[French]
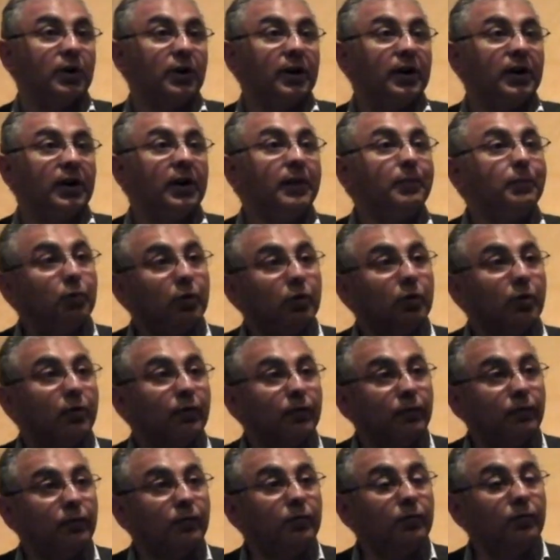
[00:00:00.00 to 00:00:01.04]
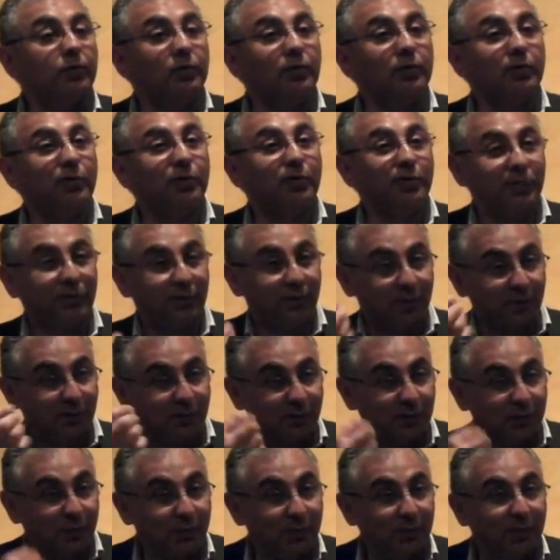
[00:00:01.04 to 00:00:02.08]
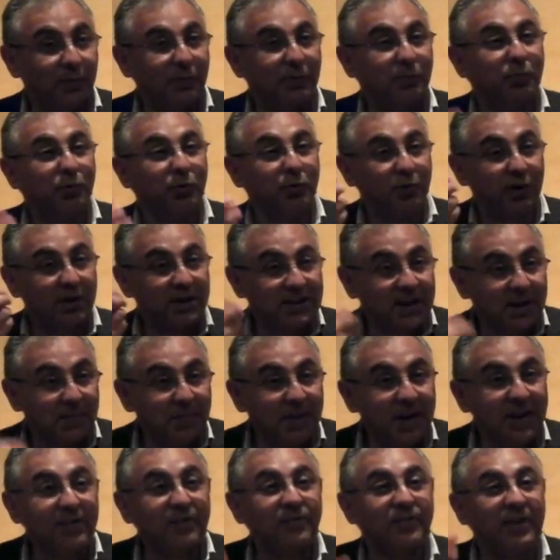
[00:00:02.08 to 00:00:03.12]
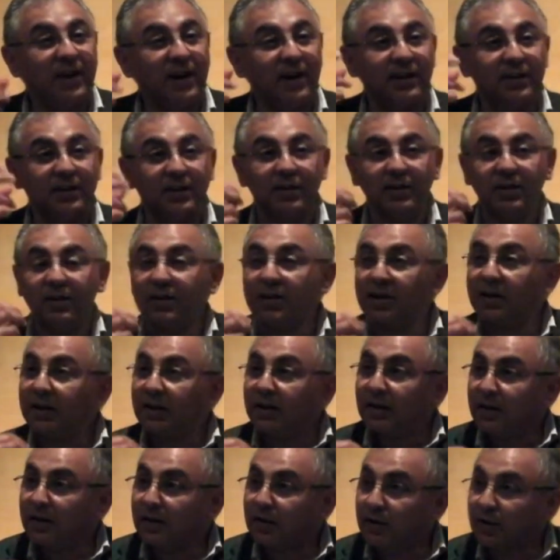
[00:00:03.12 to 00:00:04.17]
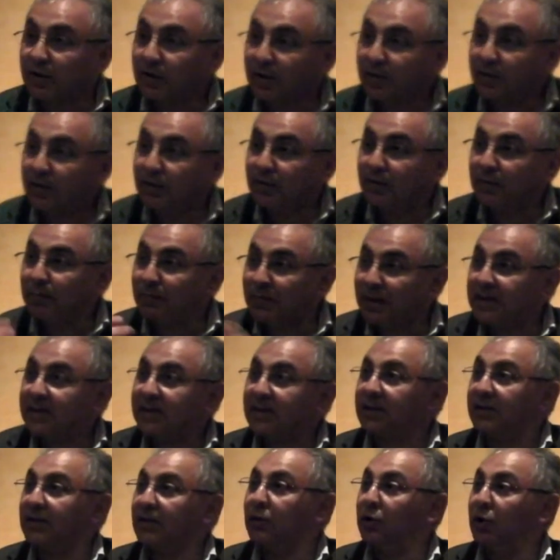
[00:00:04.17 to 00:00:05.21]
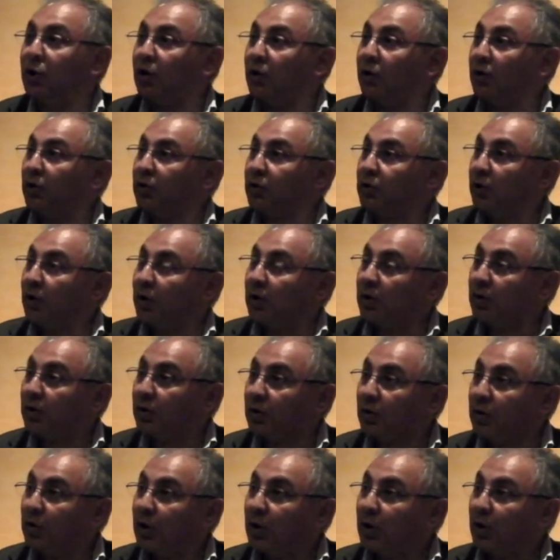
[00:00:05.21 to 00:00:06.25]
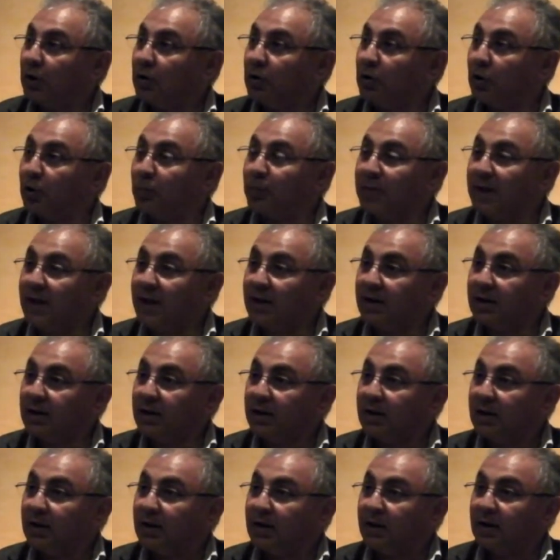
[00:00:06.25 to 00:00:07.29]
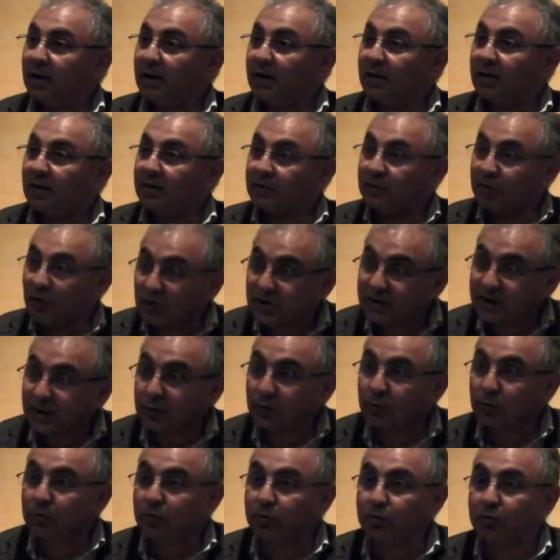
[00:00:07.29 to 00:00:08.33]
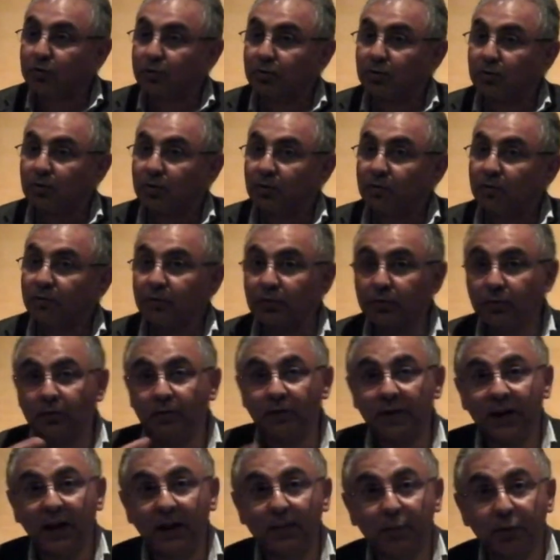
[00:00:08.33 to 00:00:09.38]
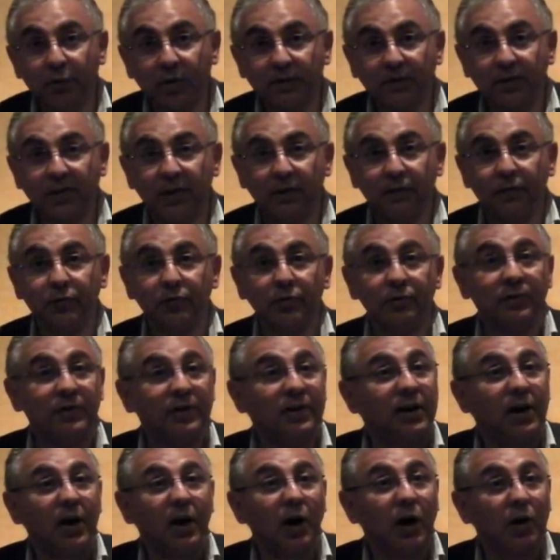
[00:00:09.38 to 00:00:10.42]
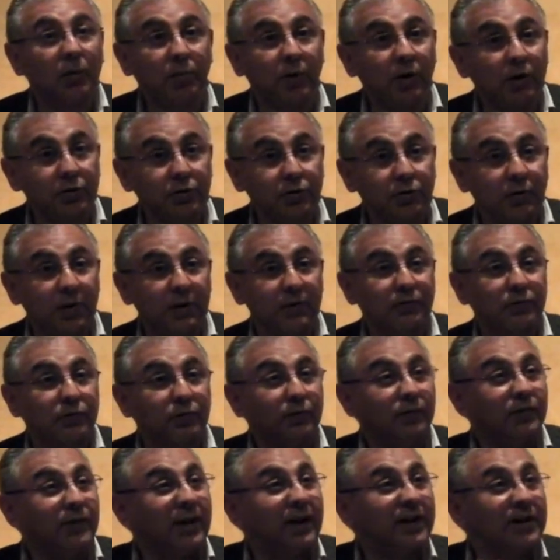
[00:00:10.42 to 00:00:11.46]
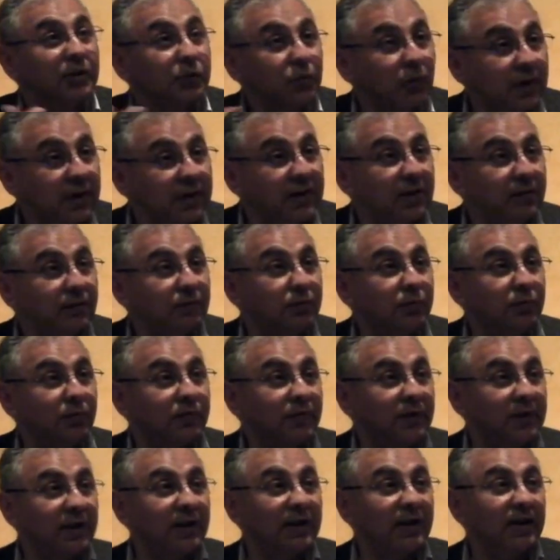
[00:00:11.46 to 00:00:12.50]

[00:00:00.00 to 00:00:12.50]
et pour que, euh, vous, pour que les abeilles viennent euh, mettre leur, leur, euh, leur miel dans cette ruche, vous devez la purifier, vous devez en prendre soin, vous devez la nettoyer, vous devez...